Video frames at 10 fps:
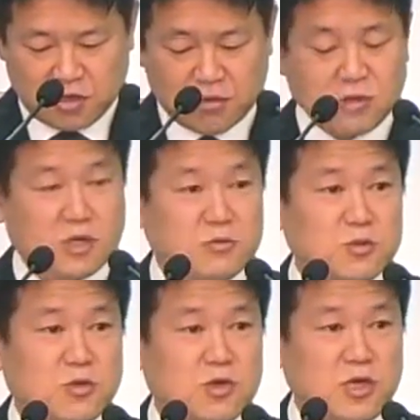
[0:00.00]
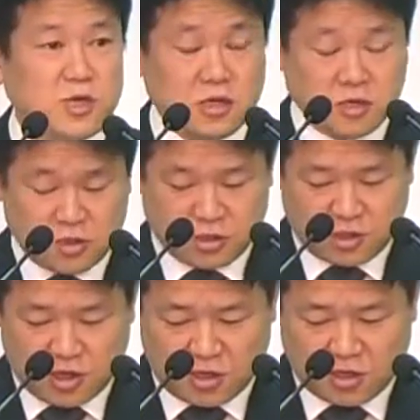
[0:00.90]
그렇지 않으면 너에게
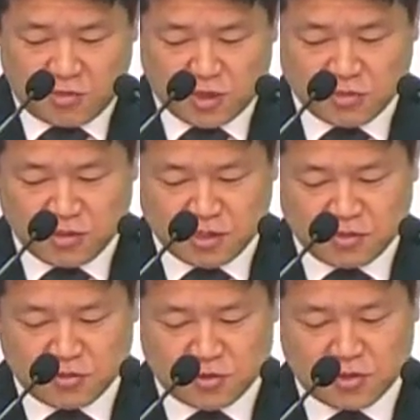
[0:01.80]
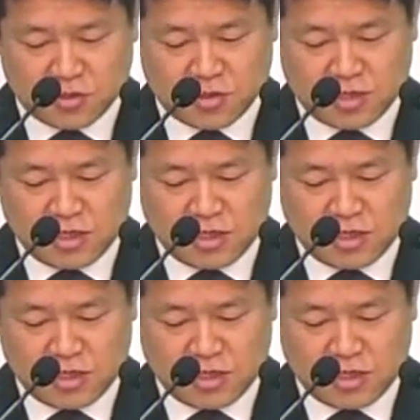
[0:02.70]
일렀으리라. 이렇게 말씀하시는 것은